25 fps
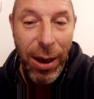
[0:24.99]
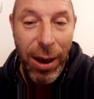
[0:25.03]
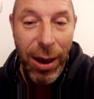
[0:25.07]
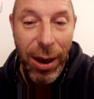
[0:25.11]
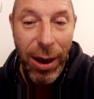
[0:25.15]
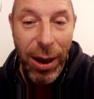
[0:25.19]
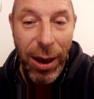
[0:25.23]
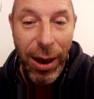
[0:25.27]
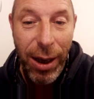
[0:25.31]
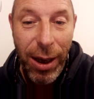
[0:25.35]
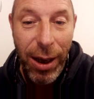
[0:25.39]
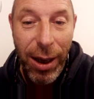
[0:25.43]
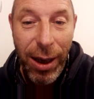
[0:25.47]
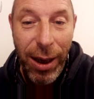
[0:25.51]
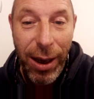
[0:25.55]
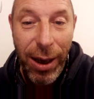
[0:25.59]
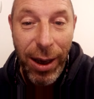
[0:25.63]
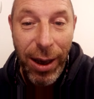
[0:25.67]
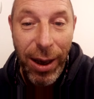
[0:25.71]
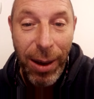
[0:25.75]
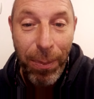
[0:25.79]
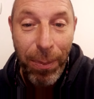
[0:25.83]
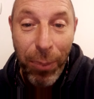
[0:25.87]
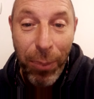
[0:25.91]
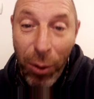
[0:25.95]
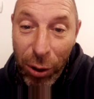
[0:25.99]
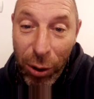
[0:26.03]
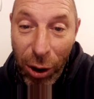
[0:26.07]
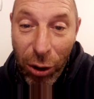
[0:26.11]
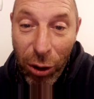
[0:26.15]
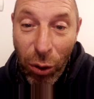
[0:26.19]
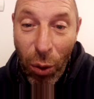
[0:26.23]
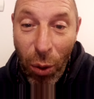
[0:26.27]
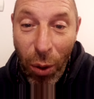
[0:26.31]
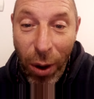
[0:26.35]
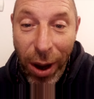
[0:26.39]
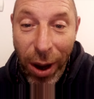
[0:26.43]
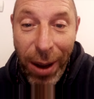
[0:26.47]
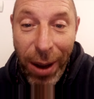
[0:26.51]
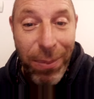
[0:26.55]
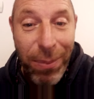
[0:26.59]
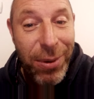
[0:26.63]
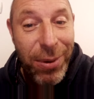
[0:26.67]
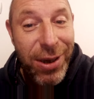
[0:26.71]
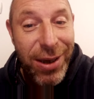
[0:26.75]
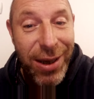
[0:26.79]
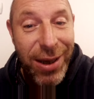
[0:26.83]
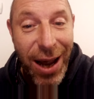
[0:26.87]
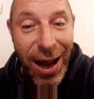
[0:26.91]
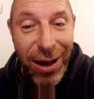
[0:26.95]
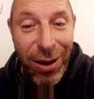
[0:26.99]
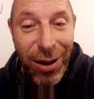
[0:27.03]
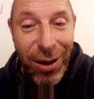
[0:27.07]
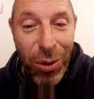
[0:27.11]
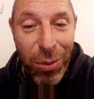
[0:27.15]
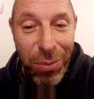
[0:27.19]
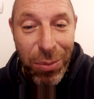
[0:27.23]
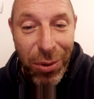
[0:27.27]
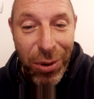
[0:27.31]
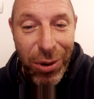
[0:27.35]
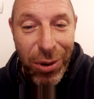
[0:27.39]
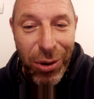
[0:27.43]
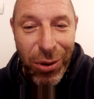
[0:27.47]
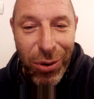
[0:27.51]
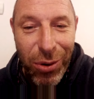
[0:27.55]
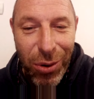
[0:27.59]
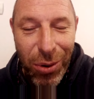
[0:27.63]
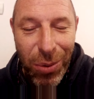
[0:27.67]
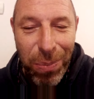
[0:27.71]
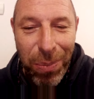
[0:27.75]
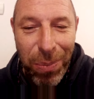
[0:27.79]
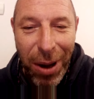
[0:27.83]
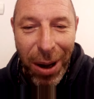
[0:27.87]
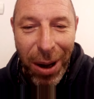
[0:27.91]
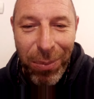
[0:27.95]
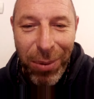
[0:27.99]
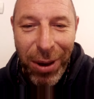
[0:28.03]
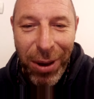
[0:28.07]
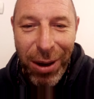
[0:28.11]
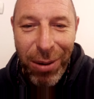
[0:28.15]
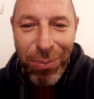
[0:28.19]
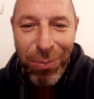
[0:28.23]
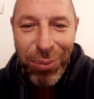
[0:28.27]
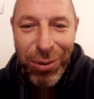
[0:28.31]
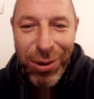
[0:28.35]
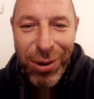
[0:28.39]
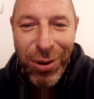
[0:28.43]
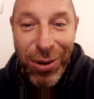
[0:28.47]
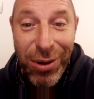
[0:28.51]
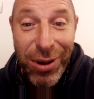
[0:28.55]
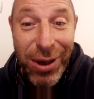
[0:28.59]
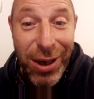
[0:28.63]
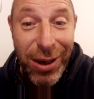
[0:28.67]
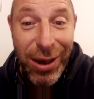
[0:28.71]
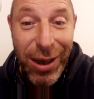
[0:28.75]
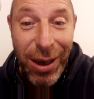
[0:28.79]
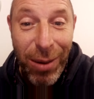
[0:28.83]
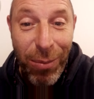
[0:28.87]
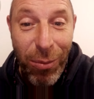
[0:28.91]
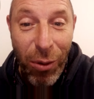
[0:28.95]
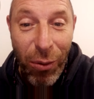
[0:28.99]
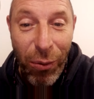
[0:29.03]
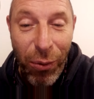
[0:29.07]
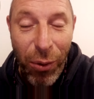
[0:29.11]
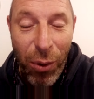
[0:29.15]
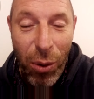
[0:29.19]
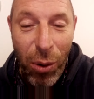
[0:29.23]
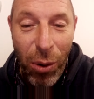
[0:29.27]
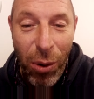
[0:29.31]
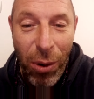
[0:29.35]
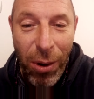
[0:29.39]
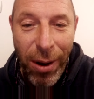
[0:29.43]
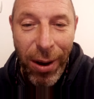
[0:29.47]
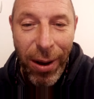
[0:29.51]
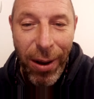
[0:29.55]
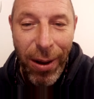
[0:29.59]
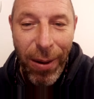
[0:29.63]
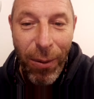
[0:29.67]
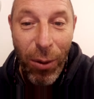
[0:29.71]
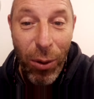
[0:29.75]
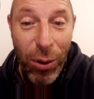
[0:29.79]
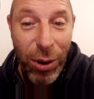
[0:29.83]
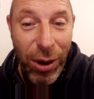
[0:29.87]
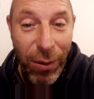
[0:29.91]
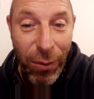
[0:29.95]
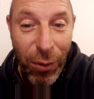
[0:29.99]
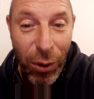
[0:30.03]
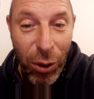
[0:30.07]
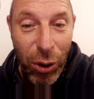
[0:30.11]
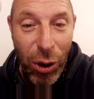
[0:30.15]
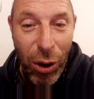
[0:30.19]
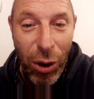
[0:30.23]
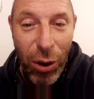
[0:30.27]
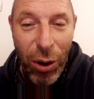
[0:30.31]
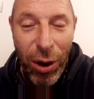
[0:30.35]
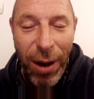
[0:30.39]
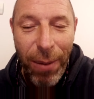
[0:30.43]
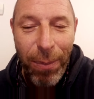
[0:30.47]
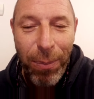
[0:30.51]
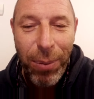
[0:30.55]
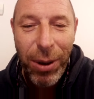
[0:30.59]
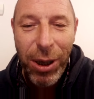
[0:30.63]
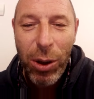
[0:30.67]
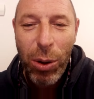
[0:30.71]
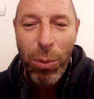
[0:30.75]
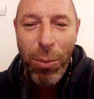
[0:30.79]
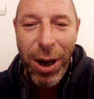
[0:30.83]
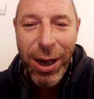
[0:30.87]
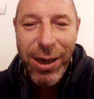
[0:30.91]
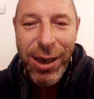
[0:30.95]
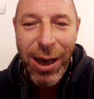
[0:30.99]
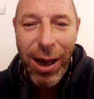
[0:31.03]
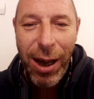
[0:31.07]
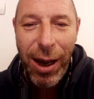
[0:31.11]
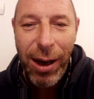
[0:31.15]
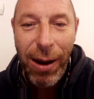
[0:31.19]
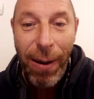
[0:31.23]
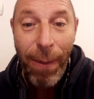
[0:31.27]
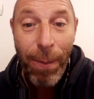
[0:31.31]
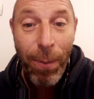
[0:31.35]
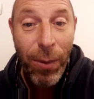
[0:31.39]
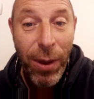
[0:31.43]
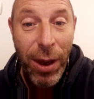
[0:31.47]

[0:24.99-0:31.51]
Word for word: Et pour notre OM, ça commence super bien puisque c'était mon vœu au niveau de l'Olympique de Marseille,